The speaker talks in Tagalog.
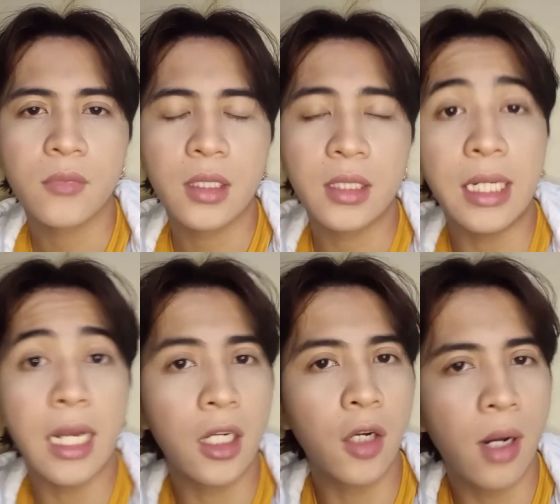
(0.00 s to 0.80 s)

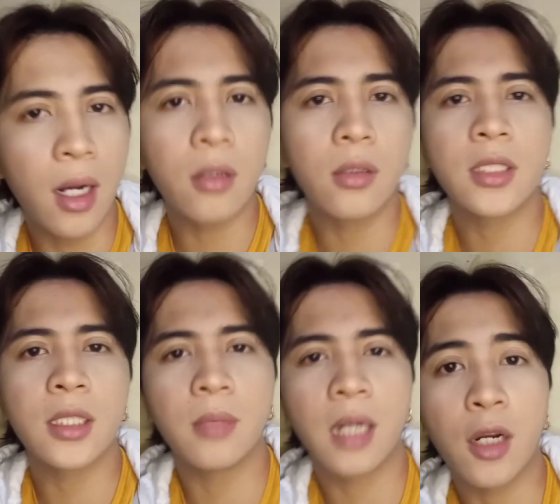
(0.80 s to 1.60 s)
ginagawa ko
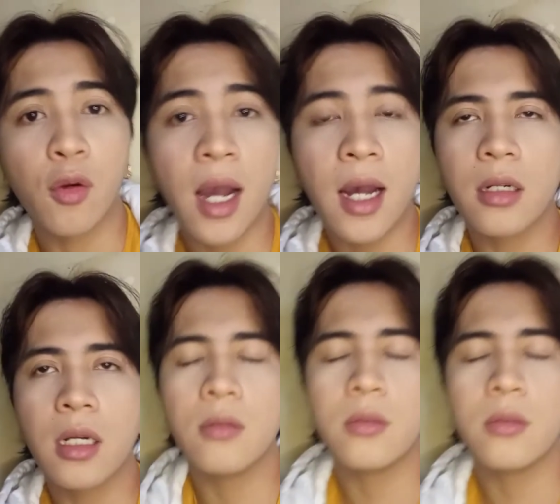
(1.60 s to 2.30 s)
sa araw-araw.